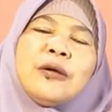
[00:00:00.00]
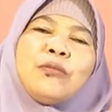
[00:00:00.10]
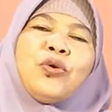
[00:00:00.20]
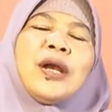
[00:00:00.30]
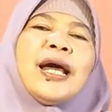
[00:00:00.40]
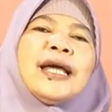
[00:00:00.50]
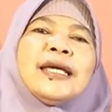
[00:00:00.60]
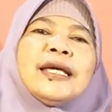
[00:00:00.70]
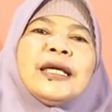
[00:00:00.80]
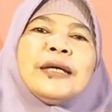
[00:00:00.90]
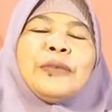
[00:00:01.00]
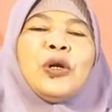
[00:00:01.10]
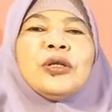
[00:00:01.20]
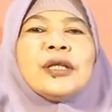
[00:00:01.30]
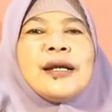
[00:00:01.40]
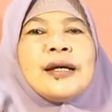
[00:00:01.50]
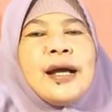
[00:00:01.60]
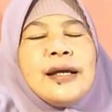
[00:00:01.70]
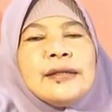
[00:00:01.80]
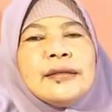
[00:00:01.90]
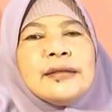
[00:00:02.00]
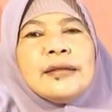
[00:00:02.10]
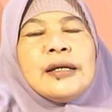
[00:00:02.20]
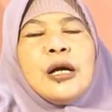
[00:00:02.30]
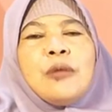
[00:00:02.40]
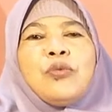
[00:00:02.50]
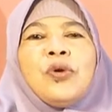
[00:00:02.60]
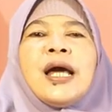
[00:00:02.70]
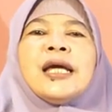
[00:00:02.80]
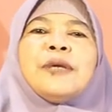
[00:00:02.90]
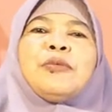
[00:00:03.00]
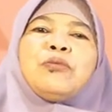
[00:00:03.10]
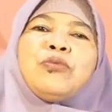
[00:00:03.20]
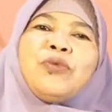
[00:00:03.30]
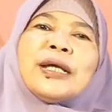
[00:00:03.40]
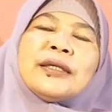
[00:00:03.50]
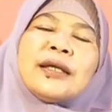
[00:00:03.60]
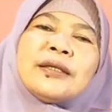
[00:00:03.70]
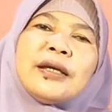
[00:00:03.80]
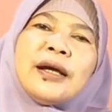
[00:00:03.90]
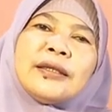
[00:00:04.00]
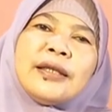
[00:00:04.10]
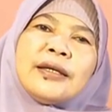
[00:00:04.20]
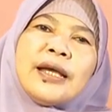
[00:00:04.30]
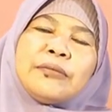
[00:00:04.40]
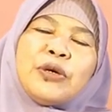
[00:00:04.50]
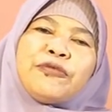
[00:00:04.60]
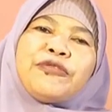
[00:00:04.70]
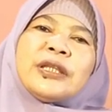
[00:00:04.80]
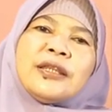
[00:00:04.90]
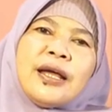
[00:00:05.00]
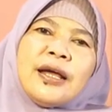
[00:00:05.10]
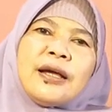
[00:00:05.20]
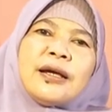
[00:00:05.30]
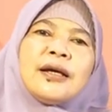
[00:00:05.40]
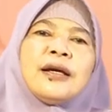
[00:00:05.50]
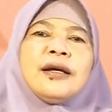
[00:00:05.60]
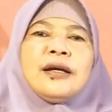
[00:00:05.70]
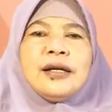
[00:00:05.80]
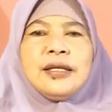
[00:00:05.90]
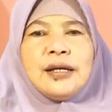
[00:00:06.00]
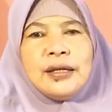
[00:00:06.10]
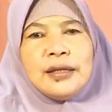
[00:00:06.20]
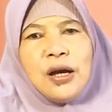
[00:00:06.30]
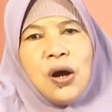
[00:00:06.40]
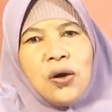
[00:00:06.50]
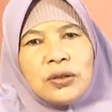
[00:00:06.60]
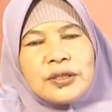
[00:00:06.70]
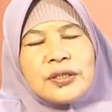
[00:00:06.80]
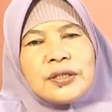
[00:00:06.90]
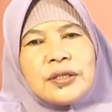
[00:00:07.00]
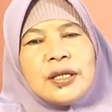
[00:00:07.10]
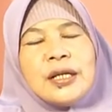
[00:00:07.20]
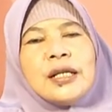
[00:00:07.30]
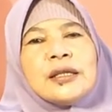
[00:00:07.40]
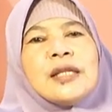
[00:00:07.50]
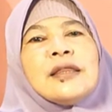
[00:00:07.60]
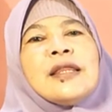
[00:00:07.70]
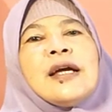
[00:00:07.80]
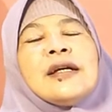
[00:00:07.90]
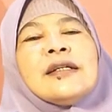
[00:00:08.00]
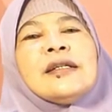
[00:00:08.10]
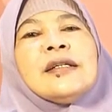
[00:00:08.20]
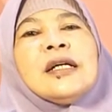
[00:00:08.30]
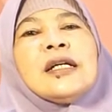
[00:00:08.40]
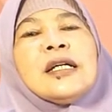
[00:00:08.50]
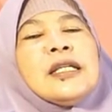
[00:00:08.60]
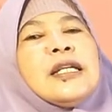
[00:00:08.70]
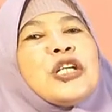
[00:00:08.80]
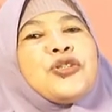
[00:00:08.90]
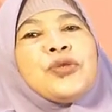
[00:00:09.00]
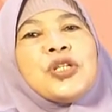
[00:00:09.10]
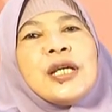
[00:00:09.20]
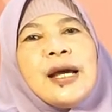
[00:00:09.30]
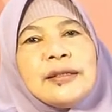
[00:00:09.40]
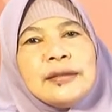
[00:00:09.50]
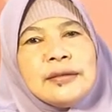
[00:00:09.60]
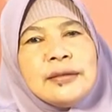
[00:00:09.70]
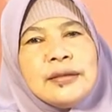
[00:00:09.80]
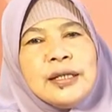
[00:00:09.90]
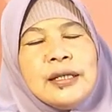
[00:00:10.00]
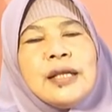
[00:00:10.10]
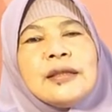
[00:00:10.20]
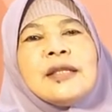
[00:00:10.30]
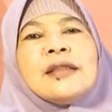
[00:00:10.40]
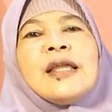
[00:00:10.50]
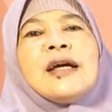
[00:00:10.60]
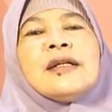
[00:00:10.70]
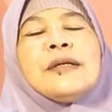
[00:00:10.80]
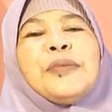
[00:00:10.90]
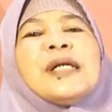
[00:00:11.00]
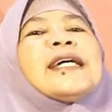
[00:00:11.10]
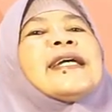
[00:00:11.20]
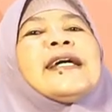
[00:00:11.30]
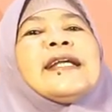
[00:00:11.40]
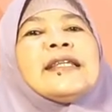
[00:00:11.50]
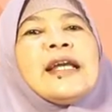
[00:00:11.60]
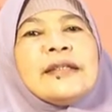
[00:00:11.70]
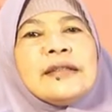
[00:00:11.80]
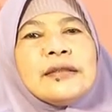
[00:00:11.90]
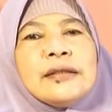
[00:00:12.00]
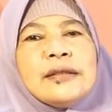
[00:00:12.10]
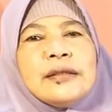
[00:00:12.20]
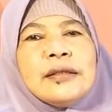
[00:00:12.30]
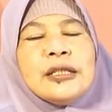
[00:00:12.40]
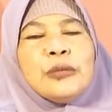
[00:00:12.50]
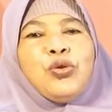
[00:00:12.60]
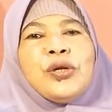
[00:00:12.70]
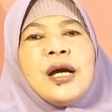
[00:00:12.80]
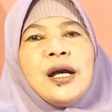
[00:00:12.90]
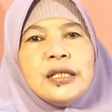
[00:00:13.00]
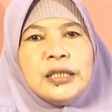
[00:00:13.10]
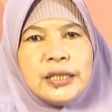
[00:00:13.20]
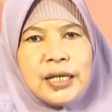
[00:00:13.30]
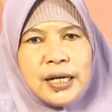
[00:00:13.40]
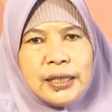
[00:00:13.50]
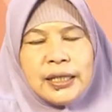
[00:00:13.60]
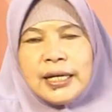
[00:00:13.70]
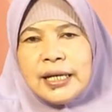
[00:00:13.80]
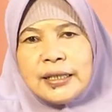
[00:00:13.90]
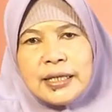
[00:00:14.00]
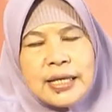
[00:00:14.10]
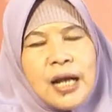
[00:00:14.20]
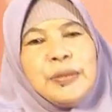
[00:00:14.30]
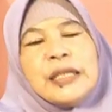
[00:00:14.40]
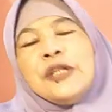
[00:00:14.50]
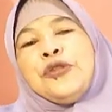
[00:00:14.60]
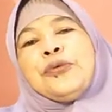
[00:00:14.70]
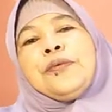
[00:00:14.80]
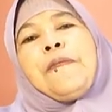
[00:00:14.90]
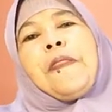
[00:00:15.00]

mulai melontarkan, mulai membuat kata-kata yang menfitnah, kata-kata hoax tentang ketidaksucian dan tentang pengkhianatan Ibunda Aisyah dengan sahabat itu.